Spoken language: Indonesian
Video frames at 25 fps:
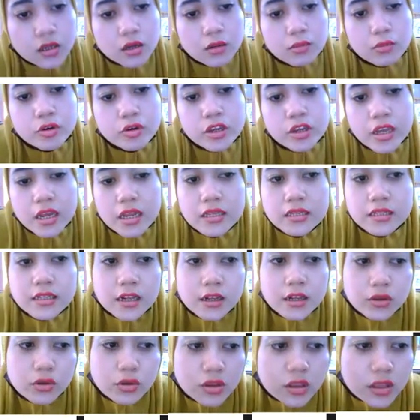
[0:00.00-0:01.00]
Kemudian
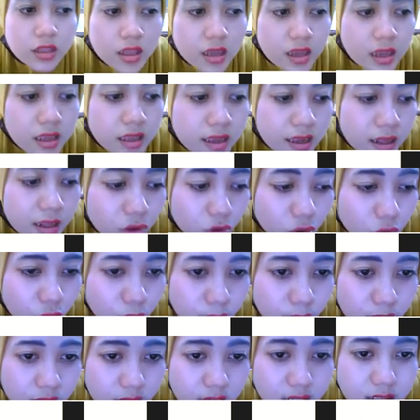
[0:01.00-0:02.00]
selanjutnya yaitu
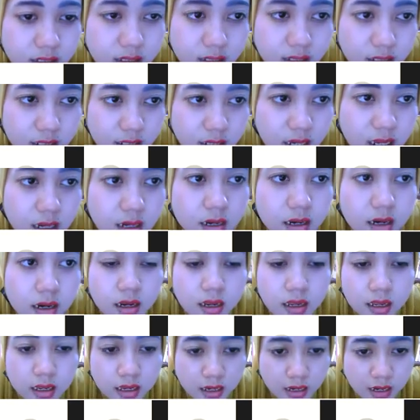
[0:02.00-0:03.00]
pada jaringan
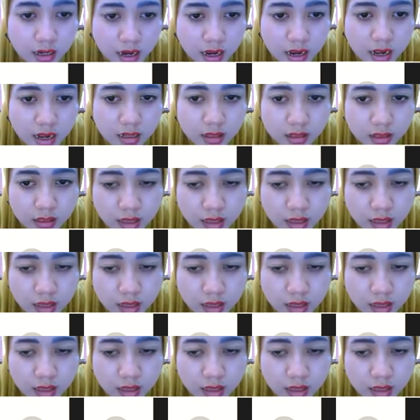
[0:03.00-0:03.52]
ikat.